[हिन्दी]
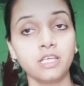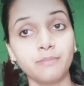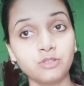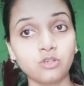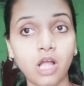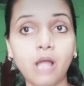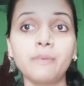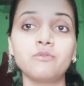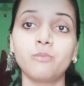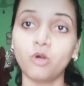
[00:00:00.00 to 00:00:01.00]
कि मैं जो काम
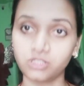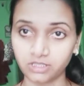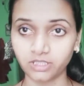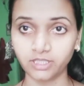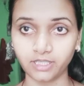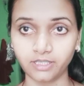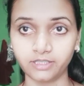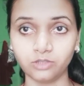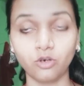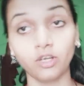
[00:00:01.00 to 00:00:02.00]
है वो बहुत जल्दी जल्दी कर
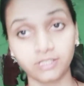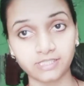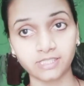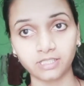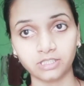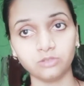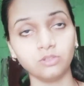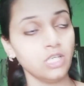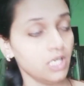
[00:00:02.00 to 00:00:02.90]
लेती हूँ और अच्छे से करती हूँ